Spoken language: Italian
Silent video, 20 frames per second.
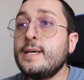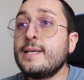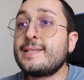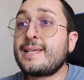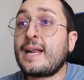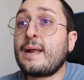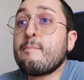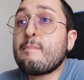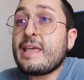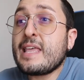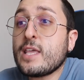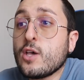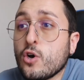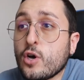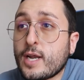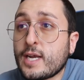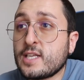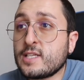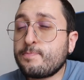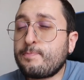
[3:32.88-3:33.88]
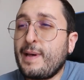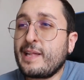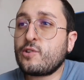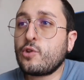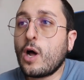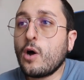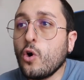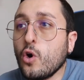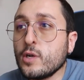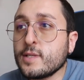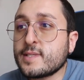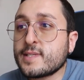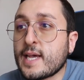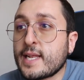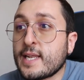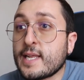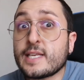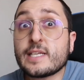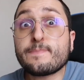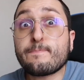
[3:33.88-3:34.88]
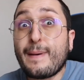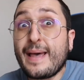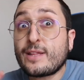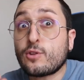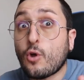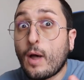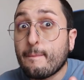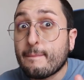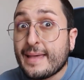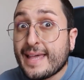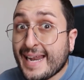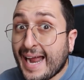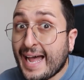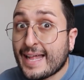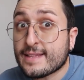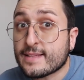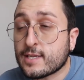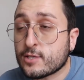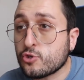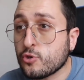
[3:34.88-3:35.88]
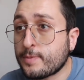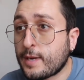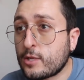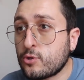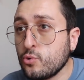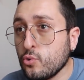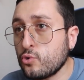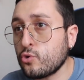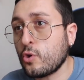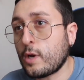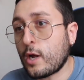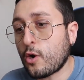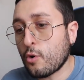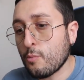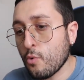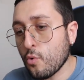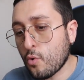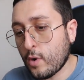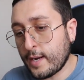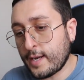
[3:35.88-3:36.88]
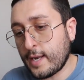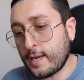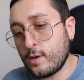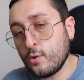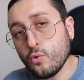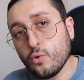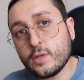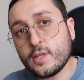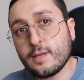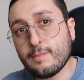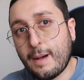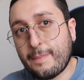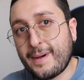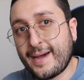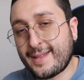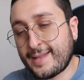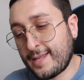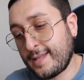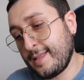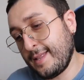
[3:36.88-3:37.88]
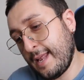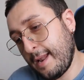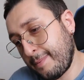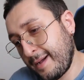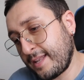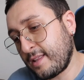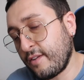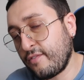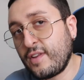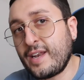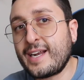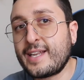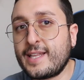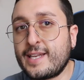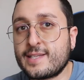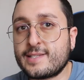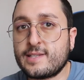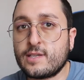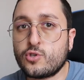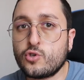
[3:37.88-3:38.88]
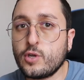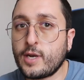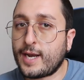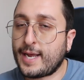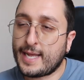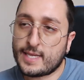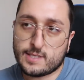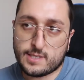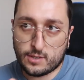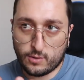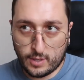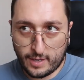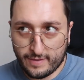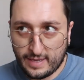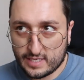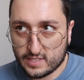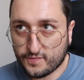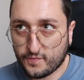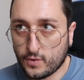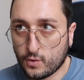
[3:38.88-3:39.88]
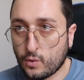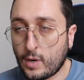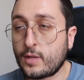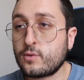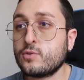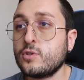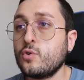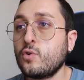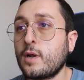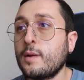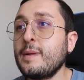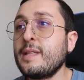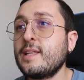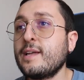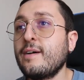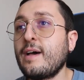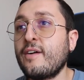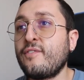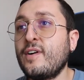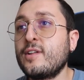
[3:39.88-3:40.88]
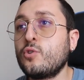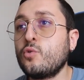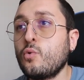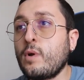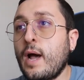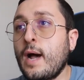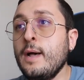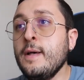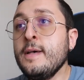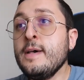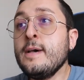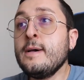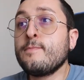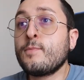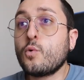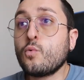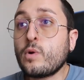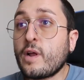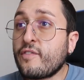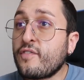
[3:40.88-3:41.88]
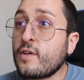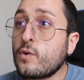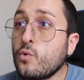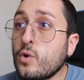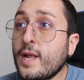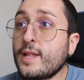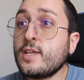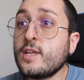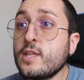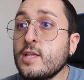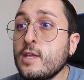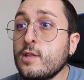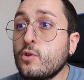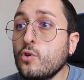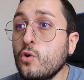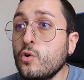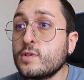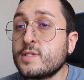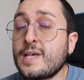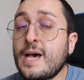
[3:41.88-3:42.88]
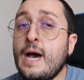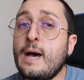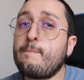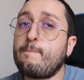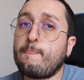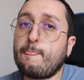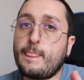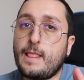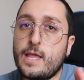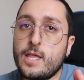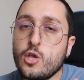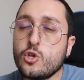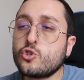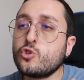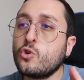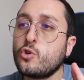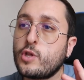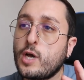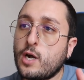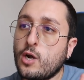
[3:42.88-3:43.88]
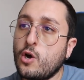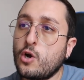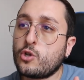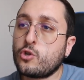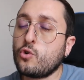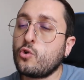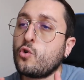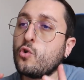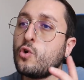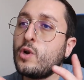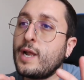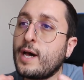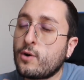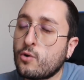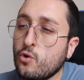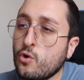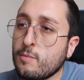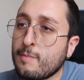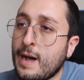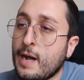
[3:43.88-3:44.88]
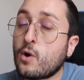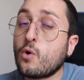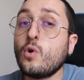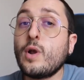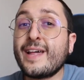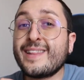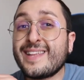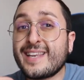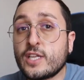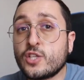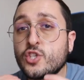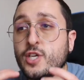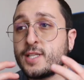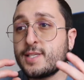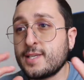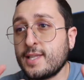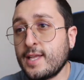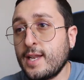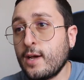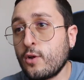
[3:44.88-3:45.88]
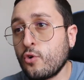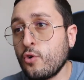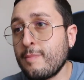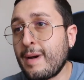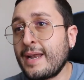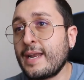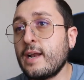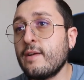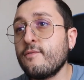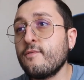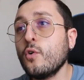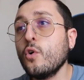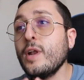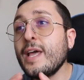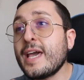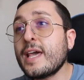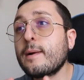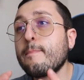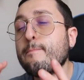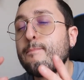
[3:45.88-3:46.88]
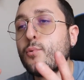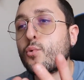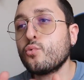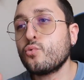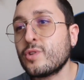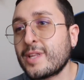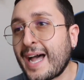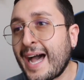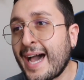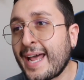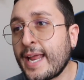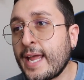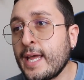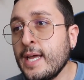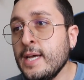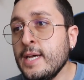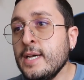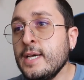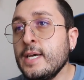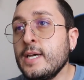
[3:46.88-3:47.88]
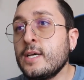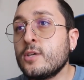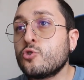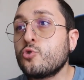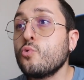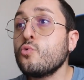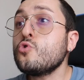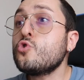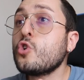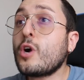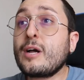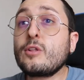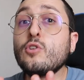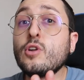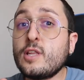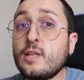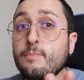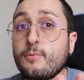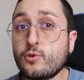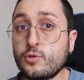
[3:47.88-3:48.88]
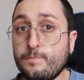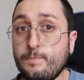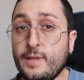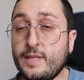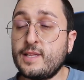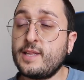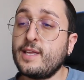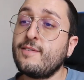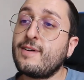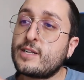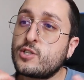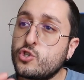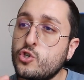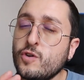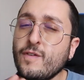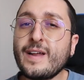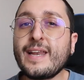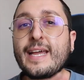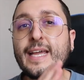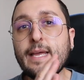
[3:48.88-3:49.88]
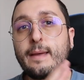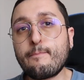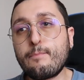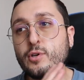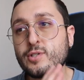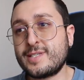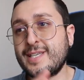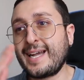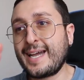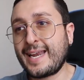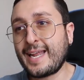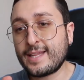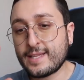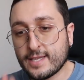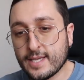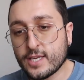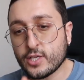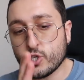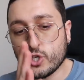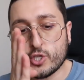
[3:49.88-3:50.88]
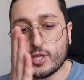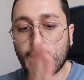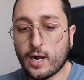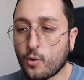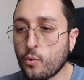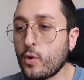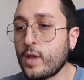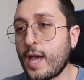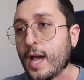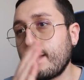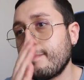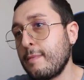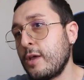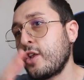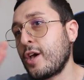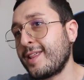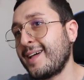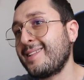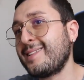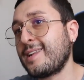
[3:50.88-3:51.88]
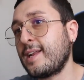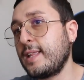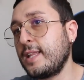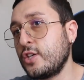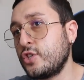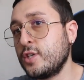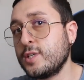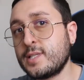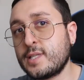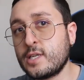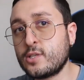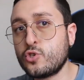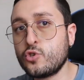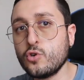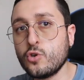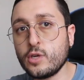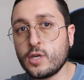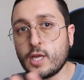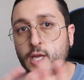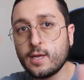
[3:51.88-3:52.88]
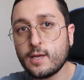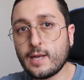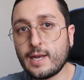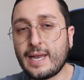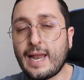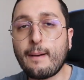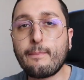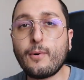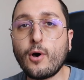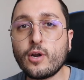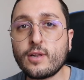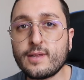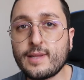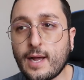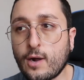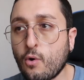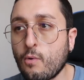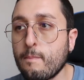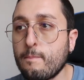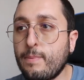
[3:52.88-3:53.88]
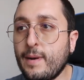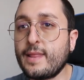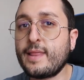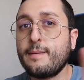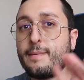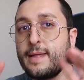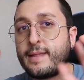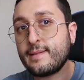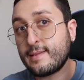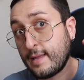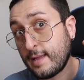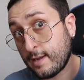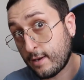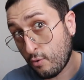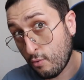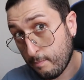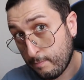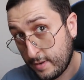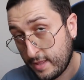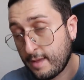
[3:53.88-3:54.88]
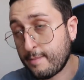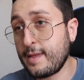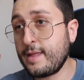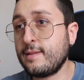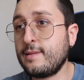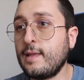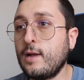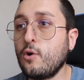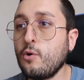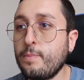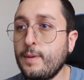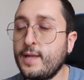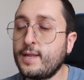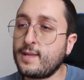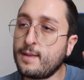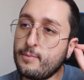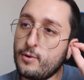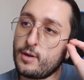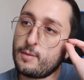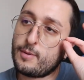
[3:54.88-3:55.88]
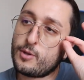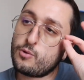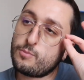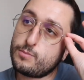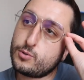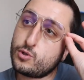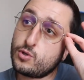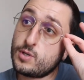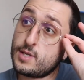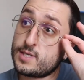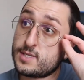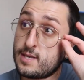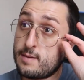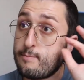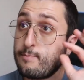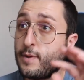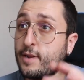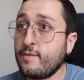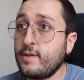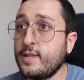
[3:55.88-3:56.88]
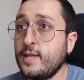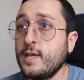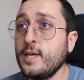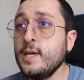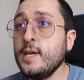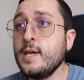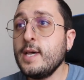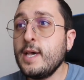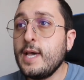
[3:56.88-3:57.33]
Sarà migliore rispetto a Olsen, rispetto a Mirante, soprattutto che comunque nell'ultima parte, nella parte finale della stagione, ragazzi, non aveva sfigurato, sicuramente aveva fatto una, una figura dignitosa. Io sono d'accordo con la Roma, con la dirigenza della Roma nel voler puntare su un giocatore di prospettiva giovane che possa garantirci da qui almeno ad altre 10 stagioni la porta completamente, completamente coperta. Poi ripeto, bisogna sempre vedere.